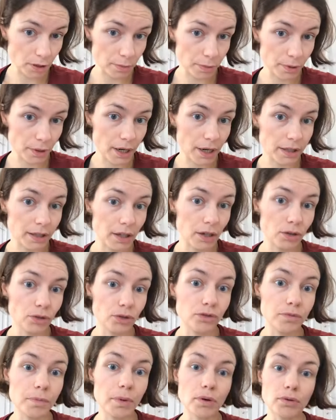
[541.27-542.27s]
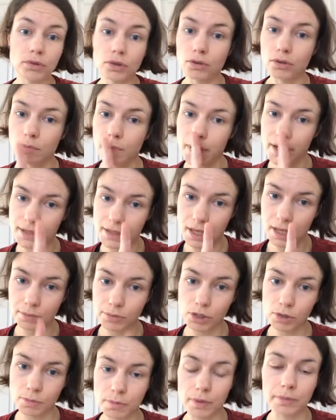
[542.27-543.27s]
Obojga Narodów po Unii Lubelskiej,
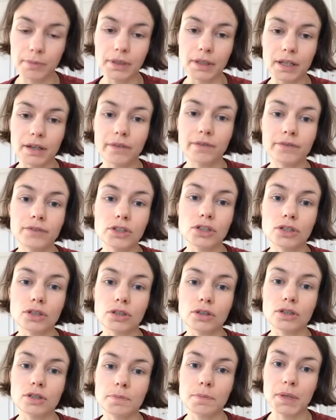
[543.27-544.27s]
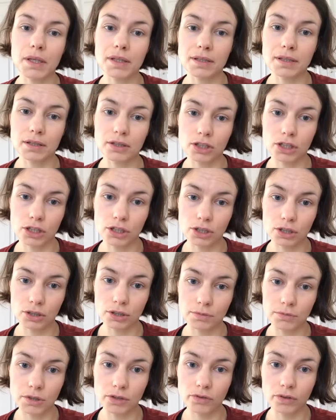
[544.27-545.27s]
przypominam, w
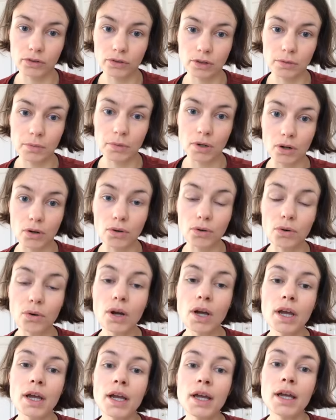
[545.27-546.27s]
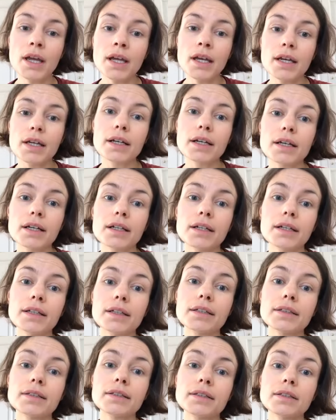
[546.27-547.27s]
1569 roku,
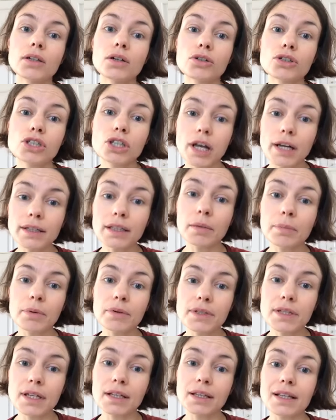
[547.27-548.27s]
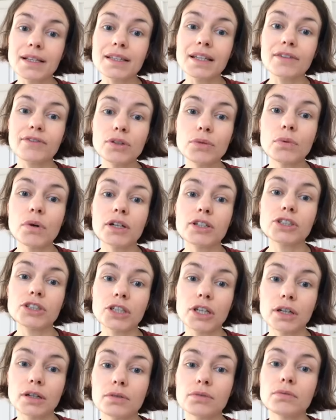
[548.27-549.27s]
no, szlachta polska nastawiła
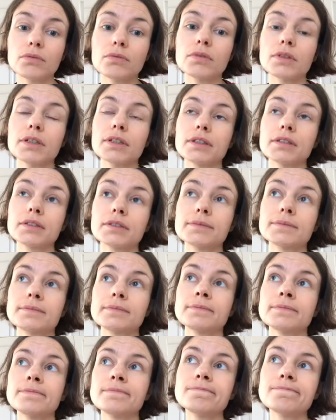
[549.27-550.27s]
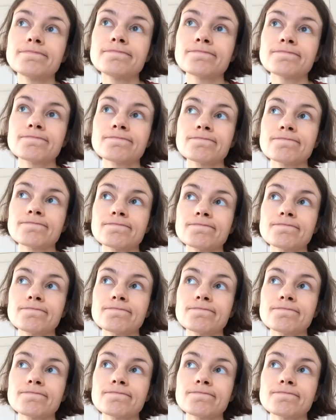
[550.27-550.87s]
się, hmm,